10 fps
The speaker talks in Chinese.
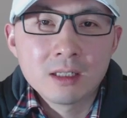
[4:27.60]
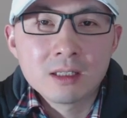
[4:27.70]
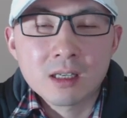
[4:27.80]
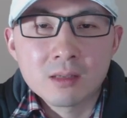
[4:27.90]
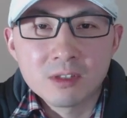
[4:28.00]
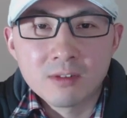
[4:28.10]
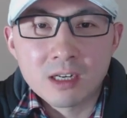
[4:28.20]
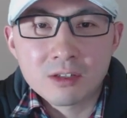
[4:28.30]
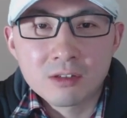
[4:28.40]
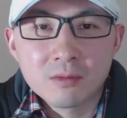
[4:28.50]
在孟
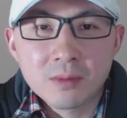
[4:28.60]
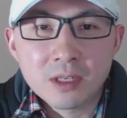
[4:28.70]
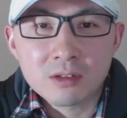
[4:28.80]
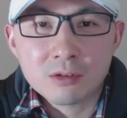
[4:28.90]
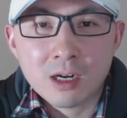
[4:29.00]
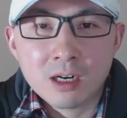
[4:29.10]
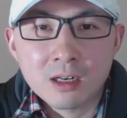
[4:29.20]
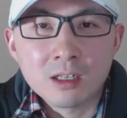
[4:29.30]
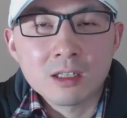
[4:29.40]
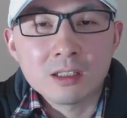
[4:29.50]
晚舟被抓
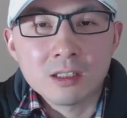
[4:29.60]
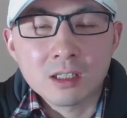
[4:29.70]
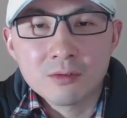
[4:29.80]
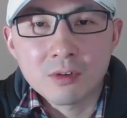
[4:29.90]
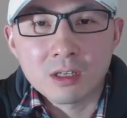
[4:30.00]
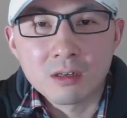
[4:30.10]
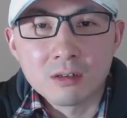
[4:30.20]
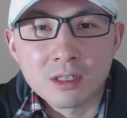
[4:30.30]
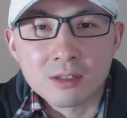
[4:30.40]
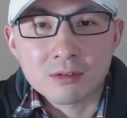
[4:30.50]
了一个月以
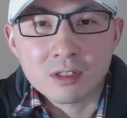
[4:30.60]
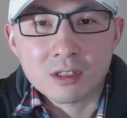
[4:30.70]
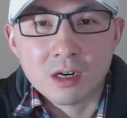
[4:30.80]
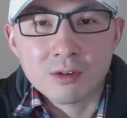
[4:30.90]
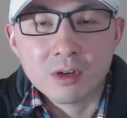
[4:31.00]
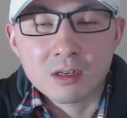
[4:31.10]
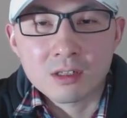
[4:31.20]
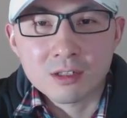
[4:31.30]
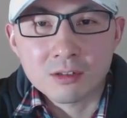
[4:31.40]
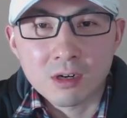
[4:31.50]
后，也就是十二月二
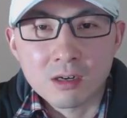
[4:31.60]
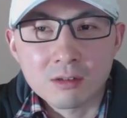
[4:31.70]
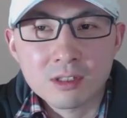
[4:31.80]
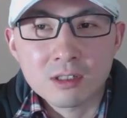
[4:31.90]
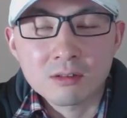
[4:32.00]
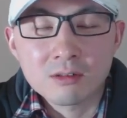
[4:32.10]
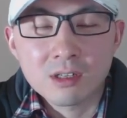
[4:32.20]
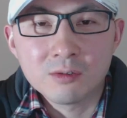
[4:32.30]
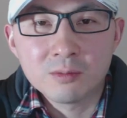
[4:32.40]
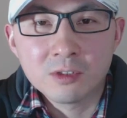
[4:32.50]
十九号，这时候谢
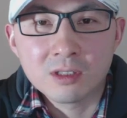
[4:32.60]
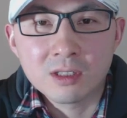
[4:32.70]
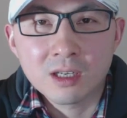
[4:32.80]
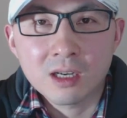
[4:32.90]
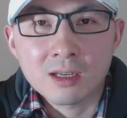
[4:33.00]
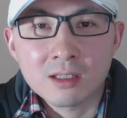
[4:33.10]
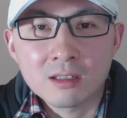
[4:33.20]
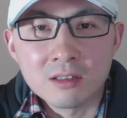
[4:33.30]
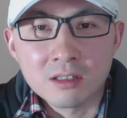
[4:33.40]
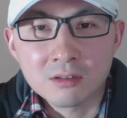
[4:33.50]
伦伯格应该还在
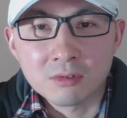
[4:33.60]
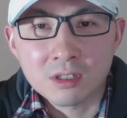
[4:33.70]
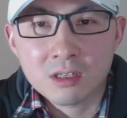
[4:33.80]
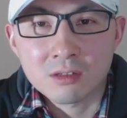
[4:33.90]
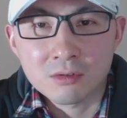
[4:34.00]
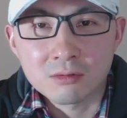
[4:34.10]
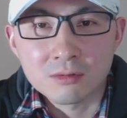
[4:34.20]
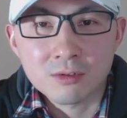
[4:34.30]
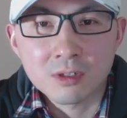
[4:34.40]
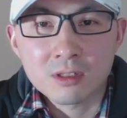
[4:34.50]
很辛苦的上诉，
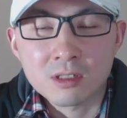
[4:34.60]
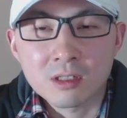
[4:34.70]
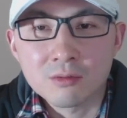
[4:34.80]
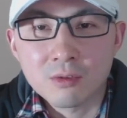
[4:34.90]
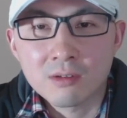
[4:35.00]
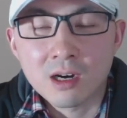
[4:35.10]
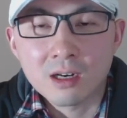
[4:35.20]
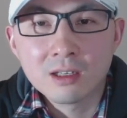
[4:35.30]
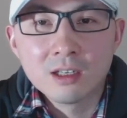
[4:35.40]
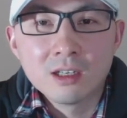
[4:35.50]
觉得自己很冤枉。
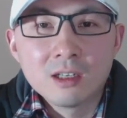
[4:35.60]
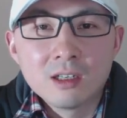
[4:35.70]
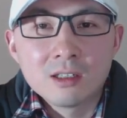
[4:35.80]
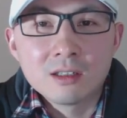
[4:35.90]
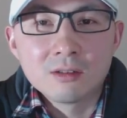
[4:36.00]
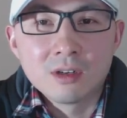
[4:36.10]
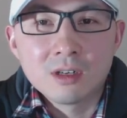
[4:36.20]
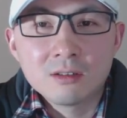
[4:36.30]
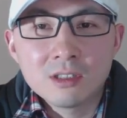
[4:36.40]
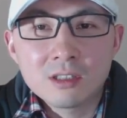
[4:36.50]
结果
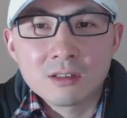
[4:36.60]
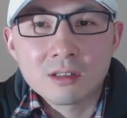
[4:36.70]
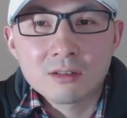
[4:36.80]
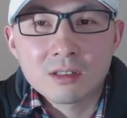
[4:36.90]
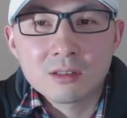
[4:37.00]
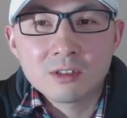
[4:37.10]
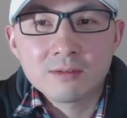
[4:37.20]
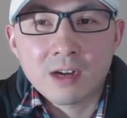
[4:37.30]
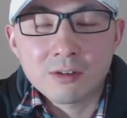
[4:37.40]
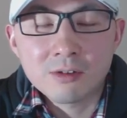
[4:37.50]
辽宁省高级人民
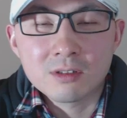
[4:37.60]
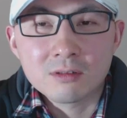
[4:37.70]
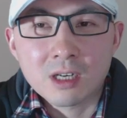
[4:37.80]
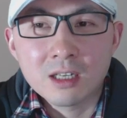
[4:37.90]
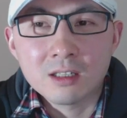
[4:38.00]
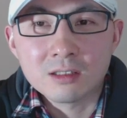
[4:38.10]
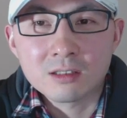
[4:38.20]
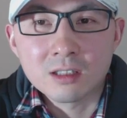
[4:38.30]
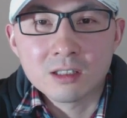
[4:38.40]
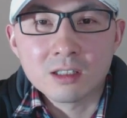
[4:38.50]
法院就开庭
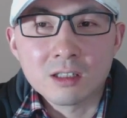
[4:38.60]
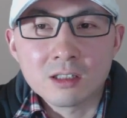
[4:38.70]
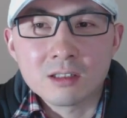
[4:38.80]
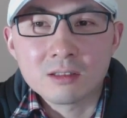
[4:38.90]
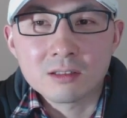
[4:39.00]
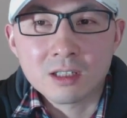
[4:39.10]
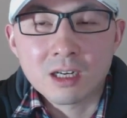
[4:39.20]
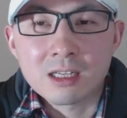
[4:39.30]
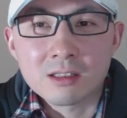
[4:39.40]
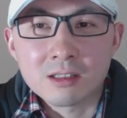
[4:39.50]
审理了这个
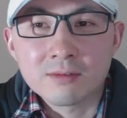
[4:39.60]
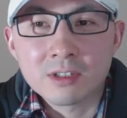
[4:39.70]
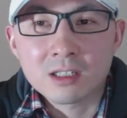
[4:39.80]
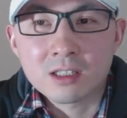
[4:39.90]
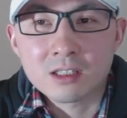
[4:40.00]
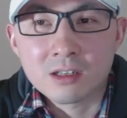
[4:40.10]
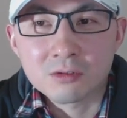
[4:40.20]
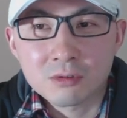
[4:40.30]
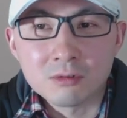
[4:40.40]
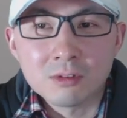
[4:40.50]
案子，因为他在上
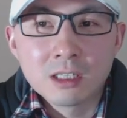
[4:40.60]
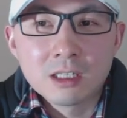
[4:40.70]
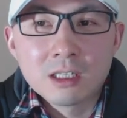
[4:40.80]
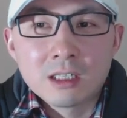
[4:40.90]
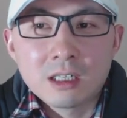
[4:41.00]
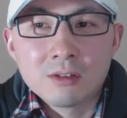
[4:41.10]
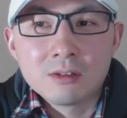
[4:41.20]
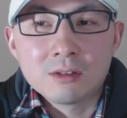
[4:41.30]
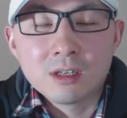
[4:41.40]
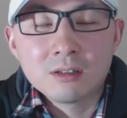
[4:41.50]
诉。然
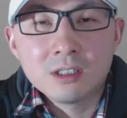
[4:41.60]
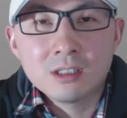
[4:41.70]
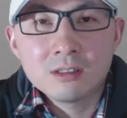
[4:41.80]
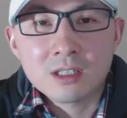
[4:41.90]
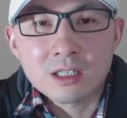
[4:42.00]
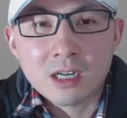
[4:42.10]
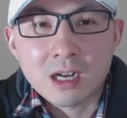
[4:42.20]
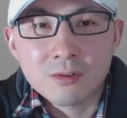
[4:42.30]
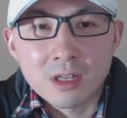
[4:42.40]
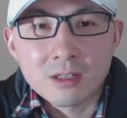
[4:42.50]
后辽宁检
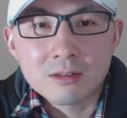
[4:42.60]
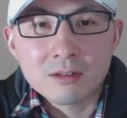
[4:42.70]
察院